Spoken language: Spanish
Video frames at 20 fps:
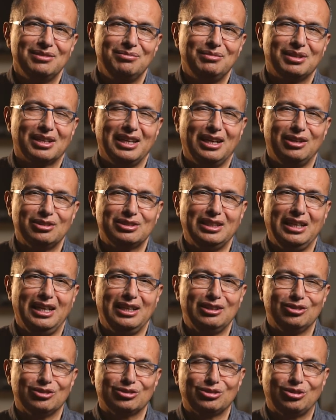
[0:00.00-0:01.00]
¿verdad? O sea,
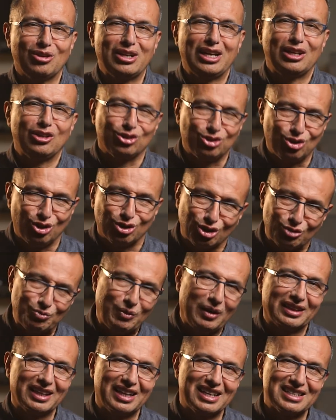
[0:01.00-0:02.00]
nos toca a nosotros
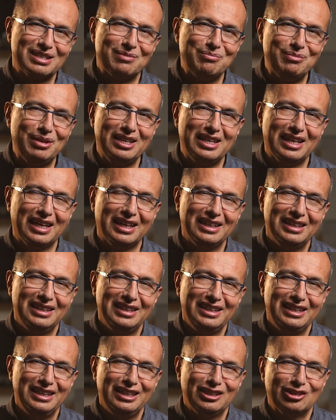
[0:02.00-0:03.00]
plantar la semilla,
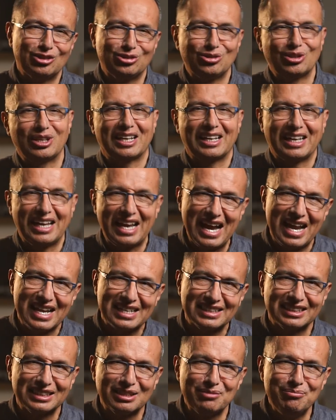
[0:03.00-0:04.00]
nos toca regar
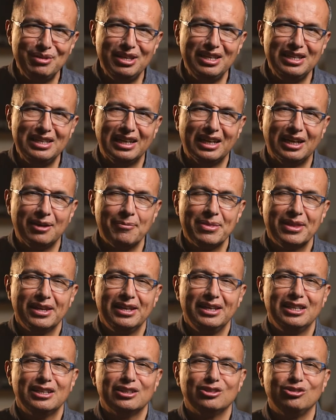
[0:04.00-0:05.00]
esa semilla,
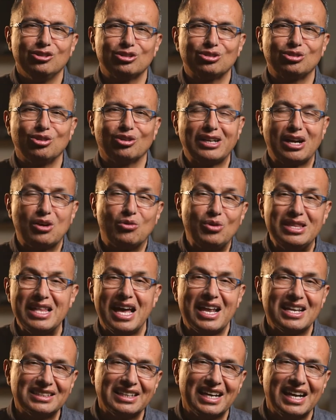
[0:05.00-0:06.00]
nos toca
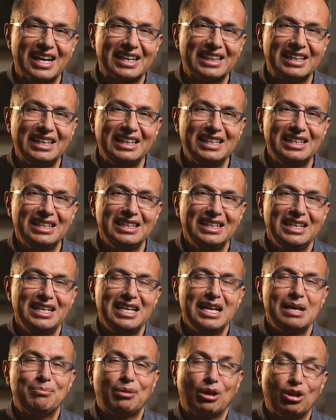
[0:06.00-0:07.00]
cuidar ese jardín,
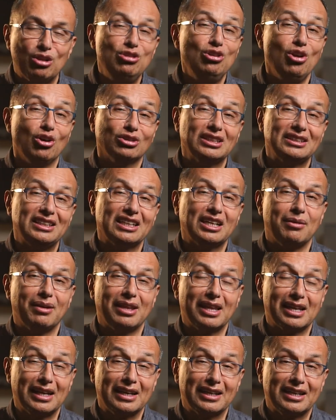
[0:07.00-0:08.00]
pero Dios es el que va a
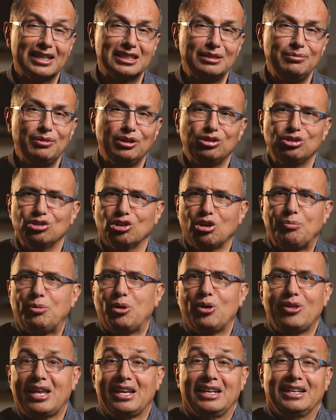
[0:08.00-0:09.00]
dar el crecimiento. Yo no
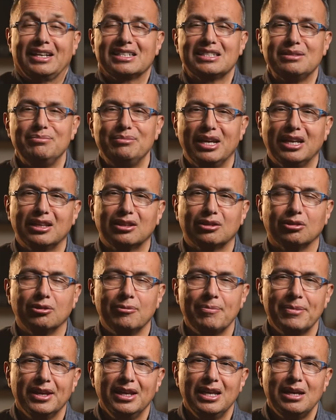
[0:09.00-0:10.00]
puedo dar el crecimiento,
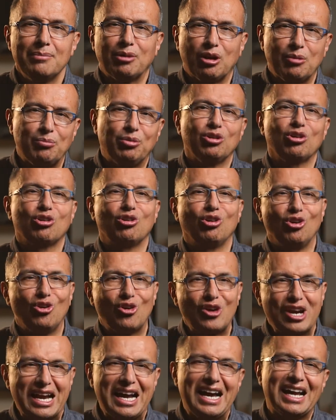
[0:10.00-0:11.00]
pero puedo
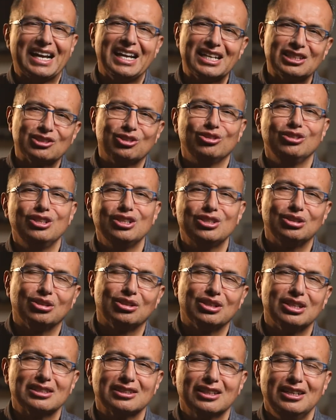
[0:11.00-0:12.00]
colocar las
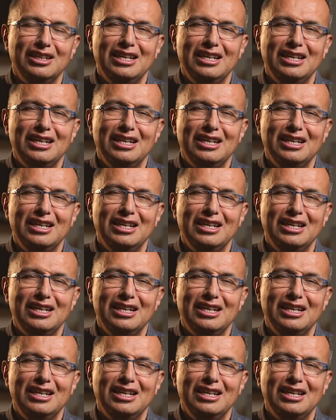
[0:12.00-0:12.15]
condiciones